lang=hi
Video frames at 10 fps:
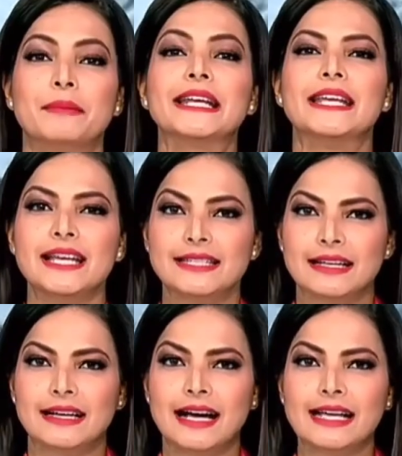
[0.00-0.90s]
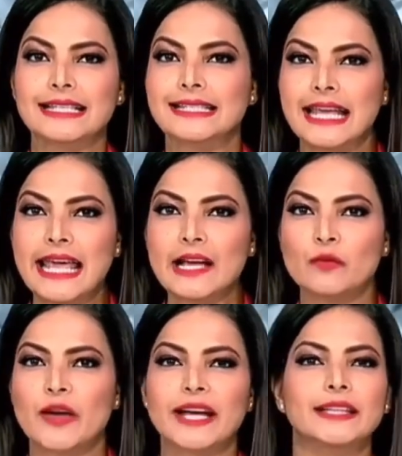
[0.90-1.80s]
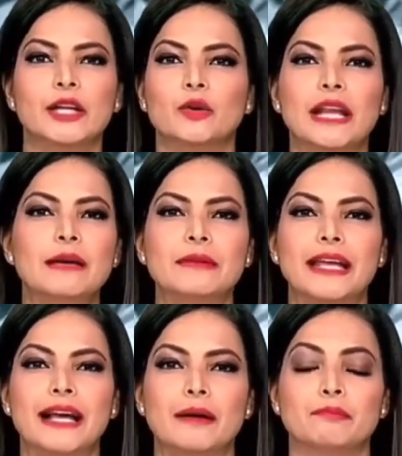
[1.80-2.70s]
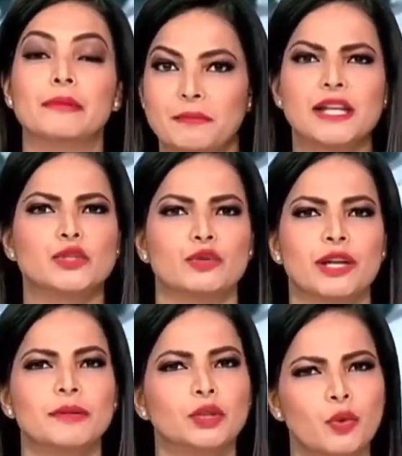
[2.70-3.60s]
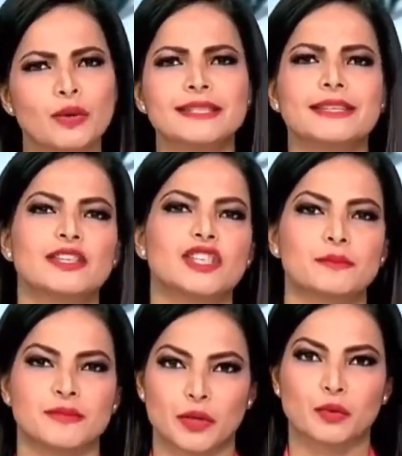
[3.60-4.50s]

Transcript: पर यह सिक्का किसी एक व्यक्ति को नहीं मिलेगा ये बात सुनने में थोड़ी सी अजीब